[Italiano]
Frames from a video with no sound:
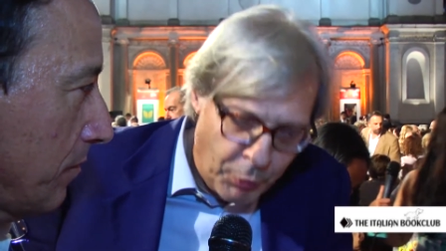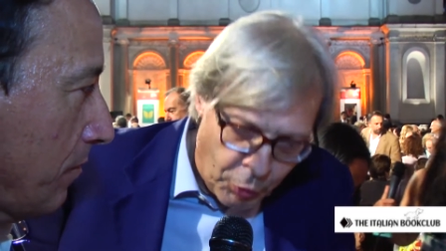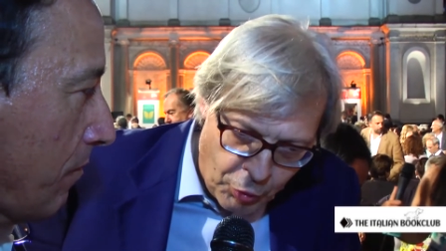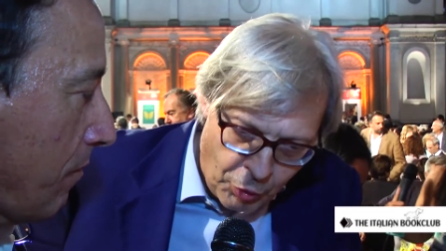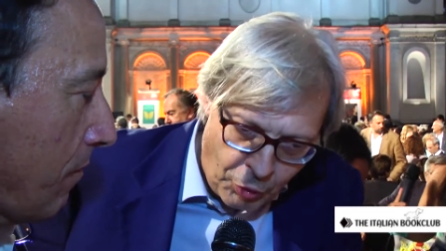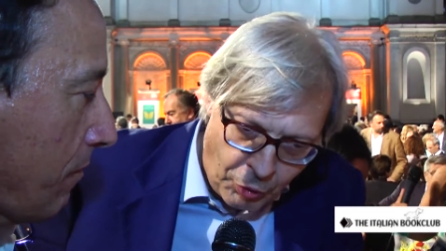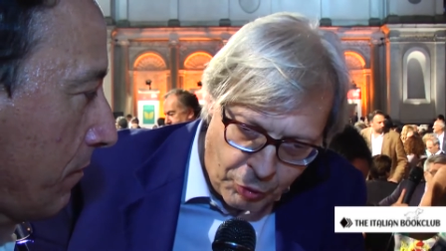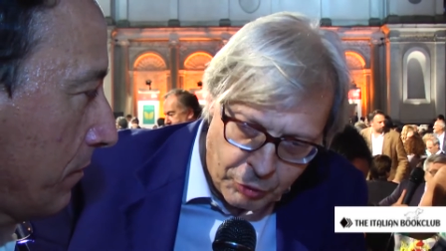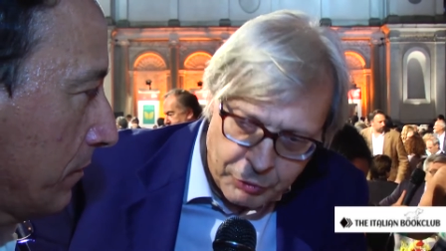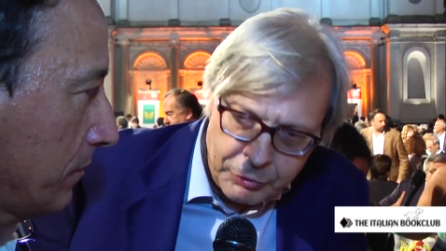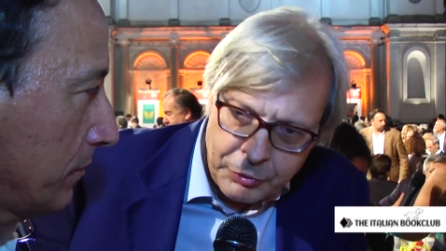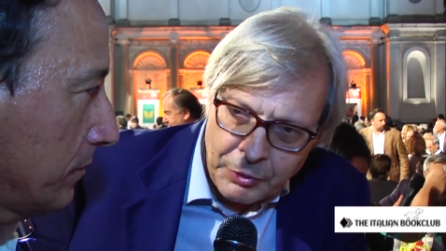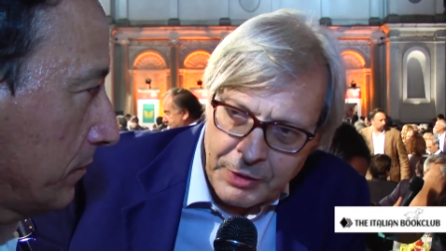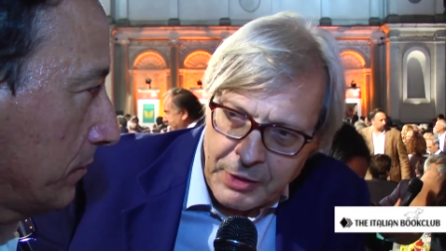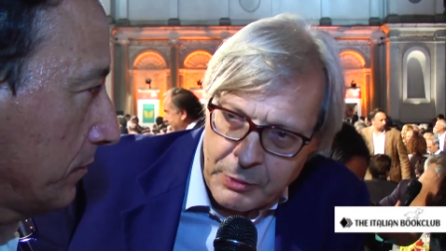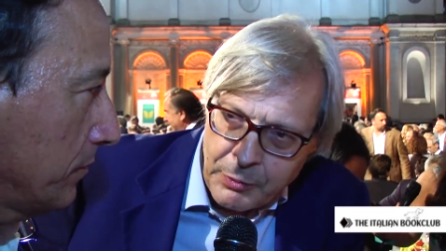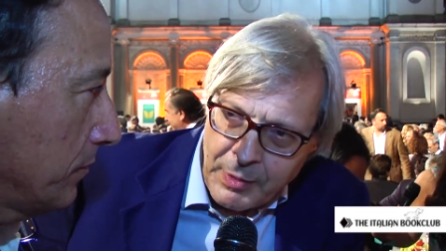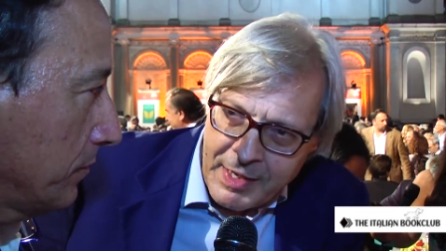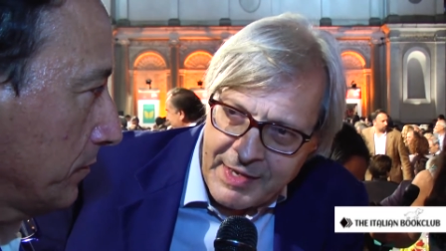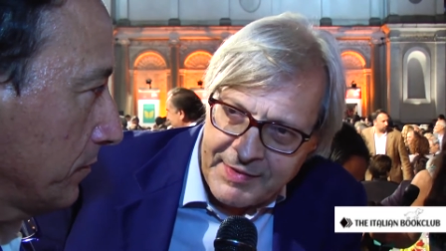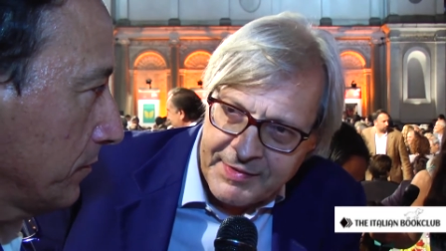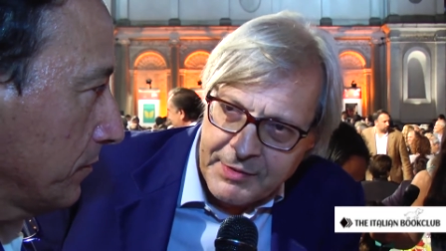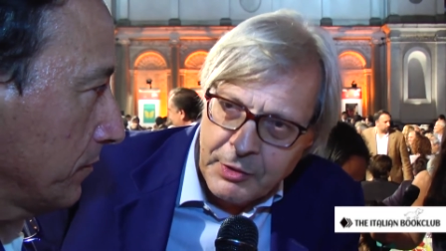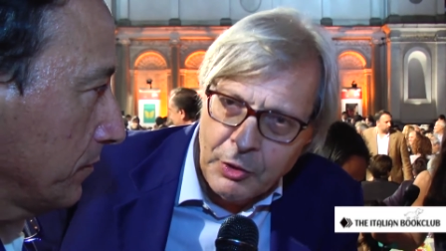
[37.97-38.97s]
corrotto di
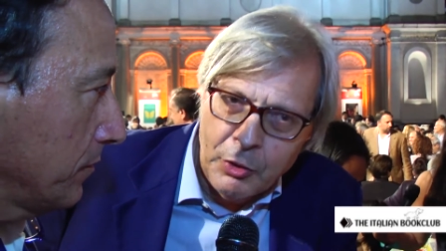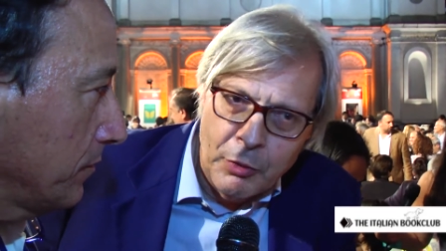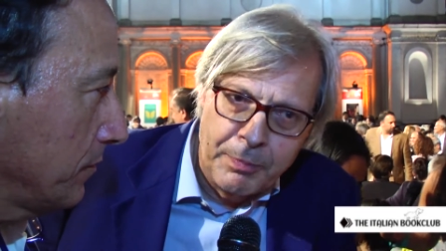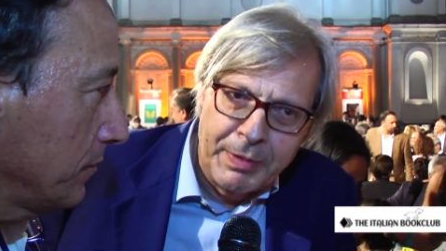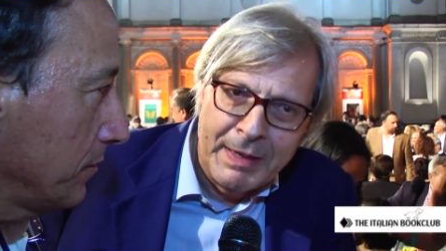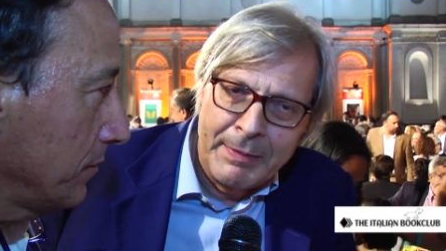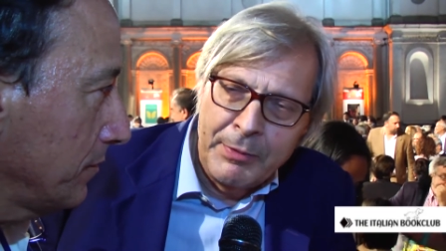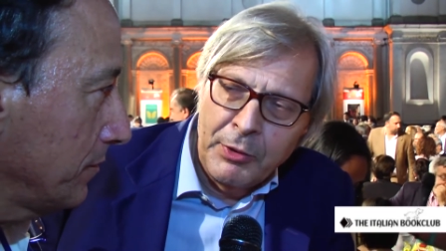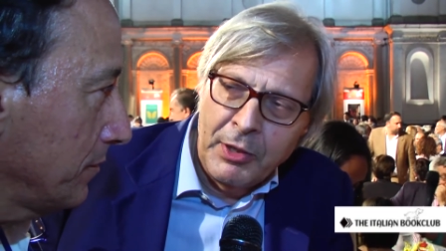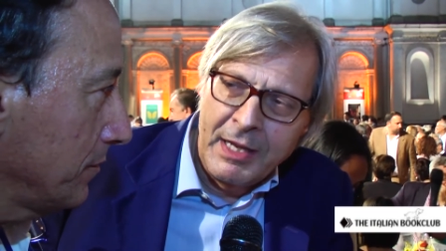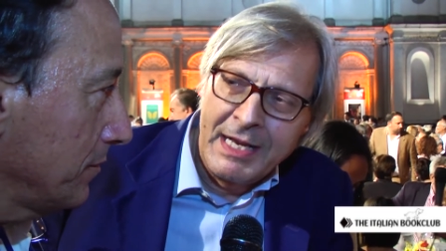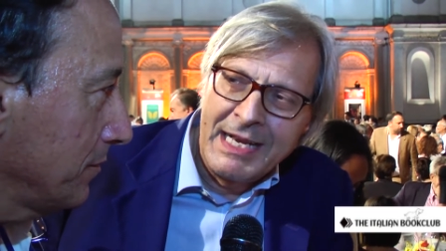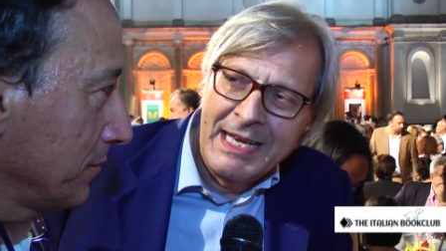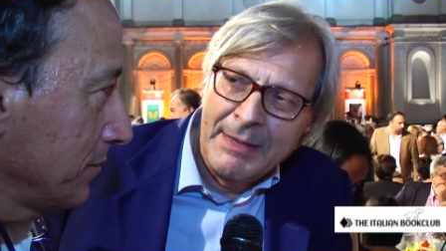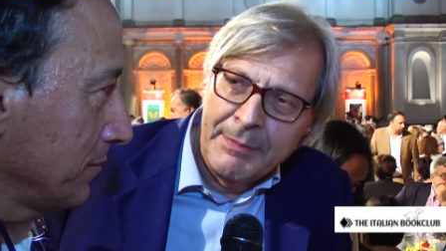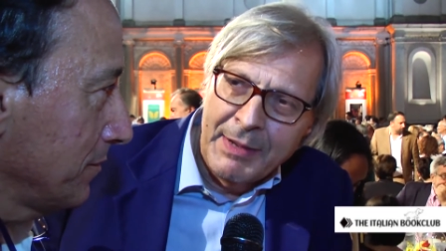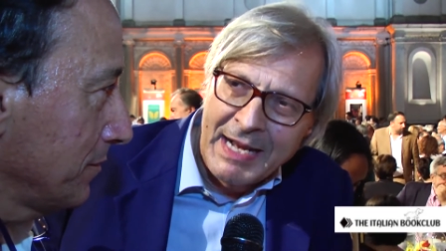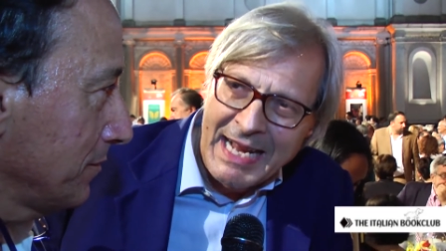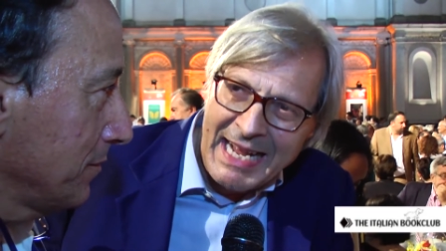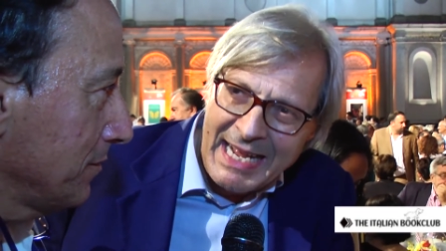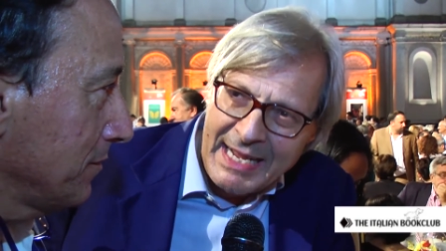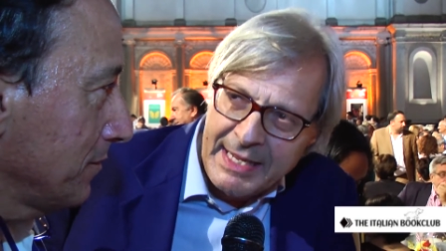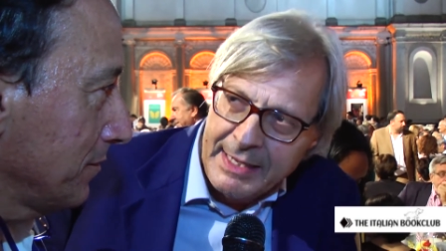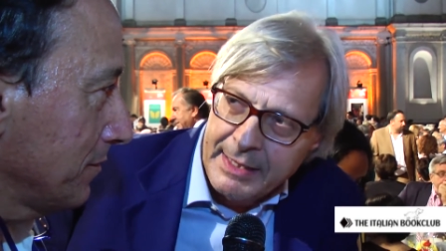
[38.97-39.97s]
questo, è un premio dei
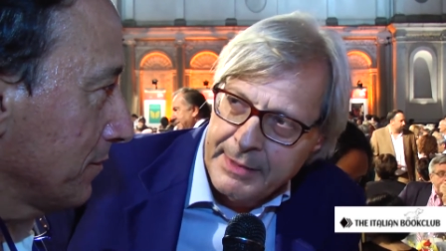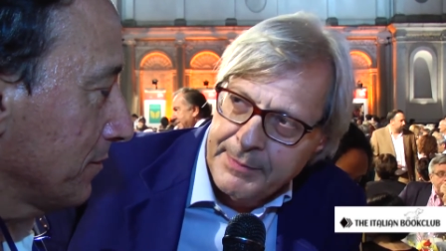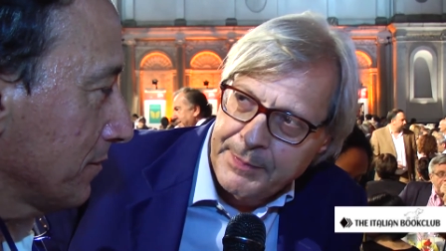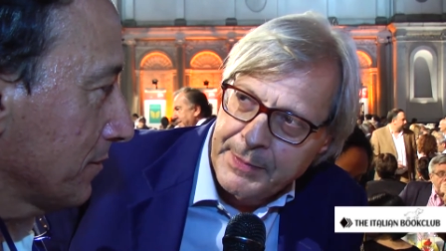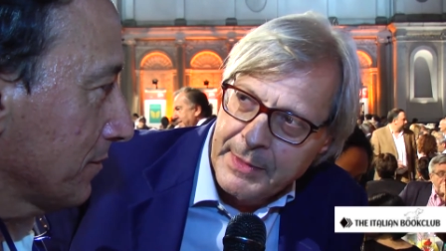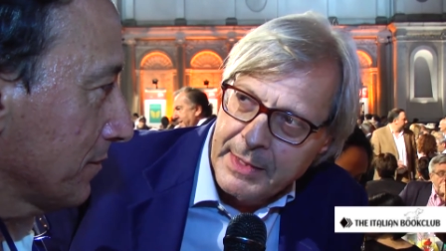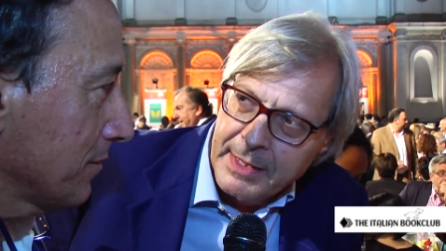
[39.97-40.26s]
librai